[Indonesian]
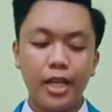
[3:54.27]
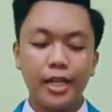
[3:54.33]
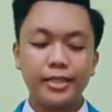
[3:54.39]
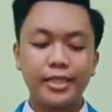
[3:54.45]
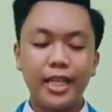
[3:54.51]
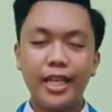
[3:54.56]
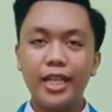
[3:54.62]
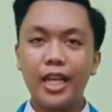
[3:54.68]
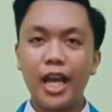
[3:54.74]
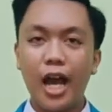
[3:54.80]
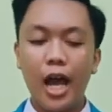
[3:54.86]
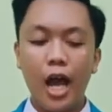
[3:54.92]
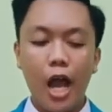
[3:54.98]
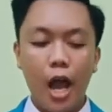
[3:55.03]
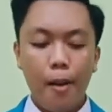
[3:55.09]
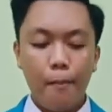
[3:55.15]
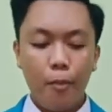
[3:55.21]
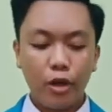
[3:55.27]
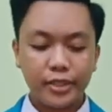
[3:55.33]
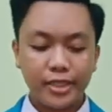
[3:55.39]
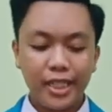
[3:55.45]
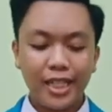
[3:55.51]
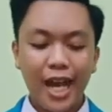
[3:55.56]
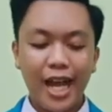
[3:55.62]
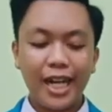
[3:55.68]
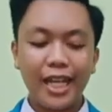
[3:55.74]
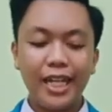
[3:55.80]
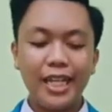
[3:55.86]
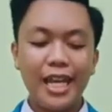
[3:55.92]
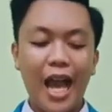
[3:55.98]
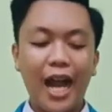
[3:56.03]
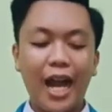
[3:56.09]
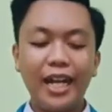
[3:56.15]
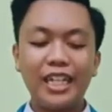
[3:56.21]
Sehingga, mosi kali ini
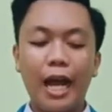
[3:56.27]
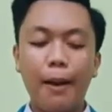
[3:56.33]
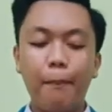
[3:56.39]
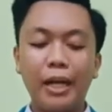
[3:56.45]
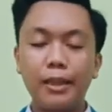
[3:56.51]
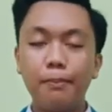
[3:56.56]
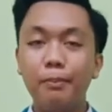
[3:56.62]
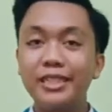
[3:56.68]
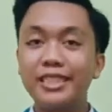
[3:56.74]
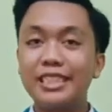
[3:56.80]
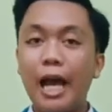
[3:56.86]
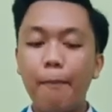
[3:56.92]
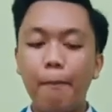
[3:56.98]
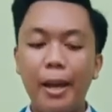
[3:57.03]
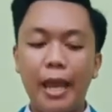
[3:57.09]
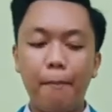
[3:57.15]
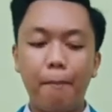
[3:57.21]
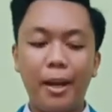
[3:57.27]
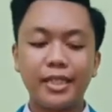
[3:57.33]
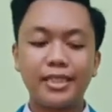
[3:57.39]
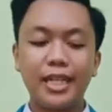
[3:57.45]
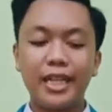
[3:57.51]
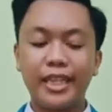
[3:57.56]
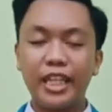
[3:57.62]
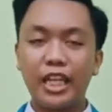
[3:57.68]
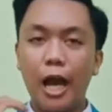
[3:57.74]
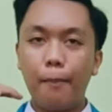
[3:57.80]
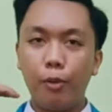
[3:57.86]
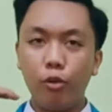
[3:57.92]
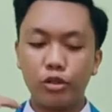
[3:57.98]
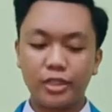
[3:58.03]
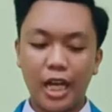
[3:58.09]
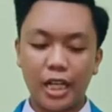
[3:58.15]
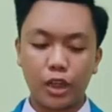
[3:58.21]
akan dapat mencapai pasal
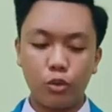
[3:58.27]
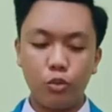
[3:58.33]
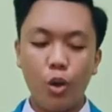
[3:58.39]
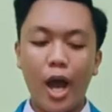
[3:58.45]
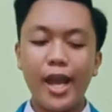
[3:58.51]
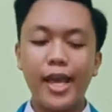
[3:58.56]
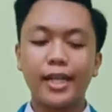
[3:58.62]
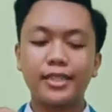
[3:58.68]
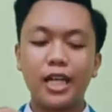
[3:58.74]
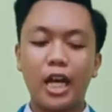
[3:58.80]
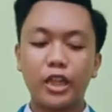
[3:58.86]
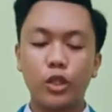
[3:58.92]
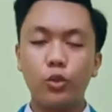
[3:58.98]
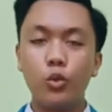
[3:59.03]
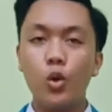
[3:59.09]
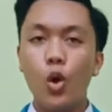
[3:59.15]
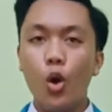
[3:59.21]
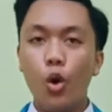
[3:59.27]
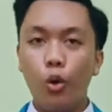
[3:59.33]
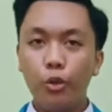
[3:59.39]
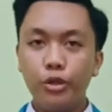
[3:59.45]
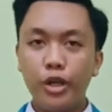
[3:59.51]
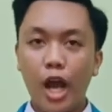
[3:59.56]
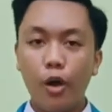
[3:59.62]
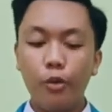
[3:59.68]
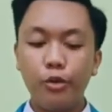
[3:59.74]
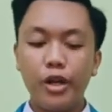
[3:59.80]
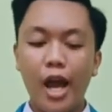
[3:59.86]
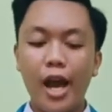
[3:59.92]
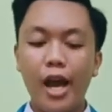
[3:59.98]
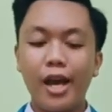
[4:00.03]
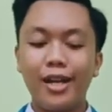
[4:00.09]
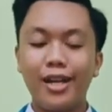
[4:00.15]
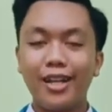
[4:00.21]
31 ayat 1
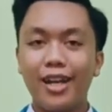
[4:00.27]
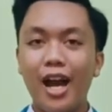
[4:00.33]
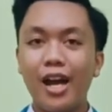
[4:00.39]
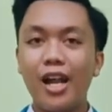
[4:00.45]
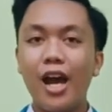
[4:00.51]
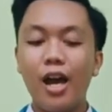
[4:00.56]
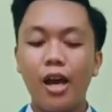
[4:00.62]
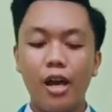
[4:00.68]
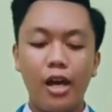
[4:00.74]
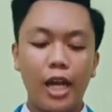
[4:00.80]
Undang-Undang Negara